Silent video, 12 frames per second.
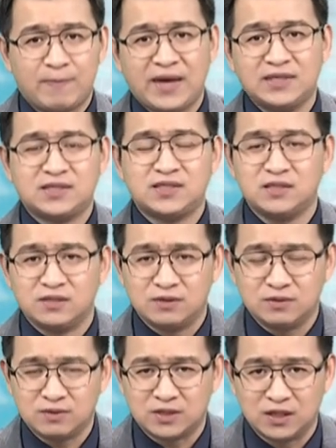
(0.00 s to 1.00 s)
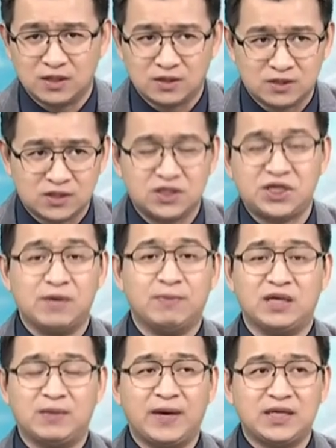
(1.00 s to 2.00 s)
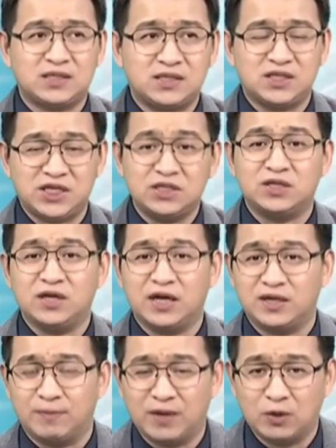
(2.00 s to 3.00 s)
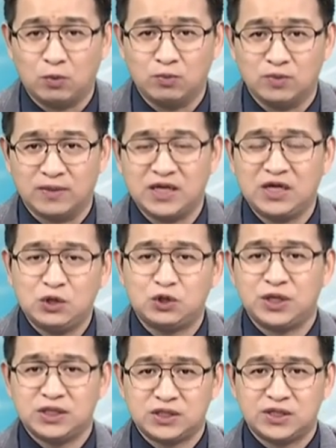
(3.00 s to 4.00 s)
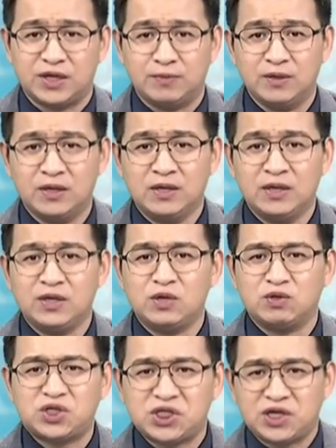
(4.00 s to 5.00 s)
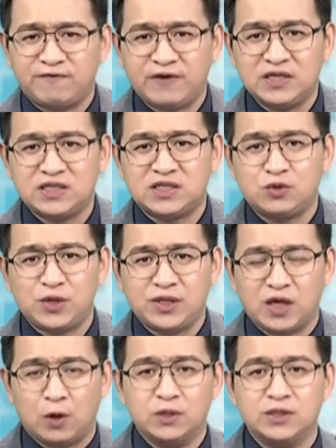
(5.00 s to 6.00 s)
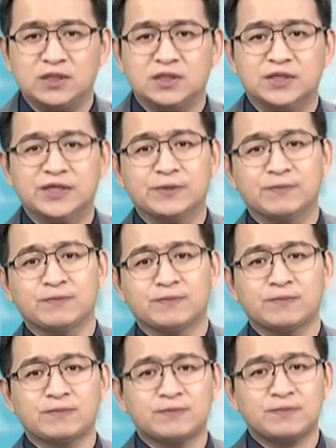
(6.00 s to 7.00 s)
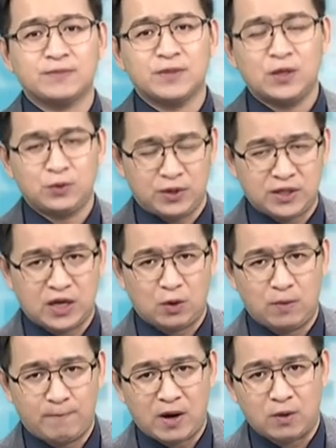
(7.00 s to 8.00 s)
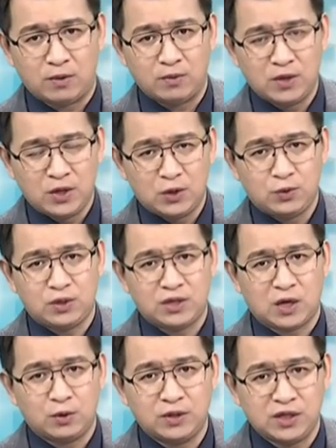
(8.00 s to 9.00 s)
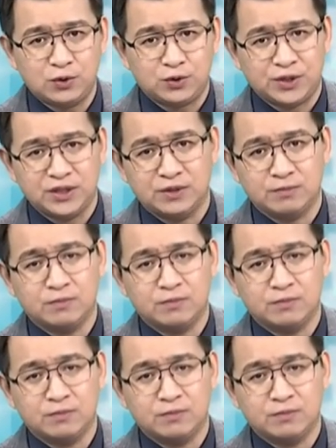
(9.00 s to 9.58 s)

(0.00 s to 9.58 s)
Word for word: 拜四的之前嘛，礼拜四清晨两点半公布的嘛，利率决议之前，有几个分析师愿意讨论这件事情？愿意讨论鲍尔，愿意讨论利率决议？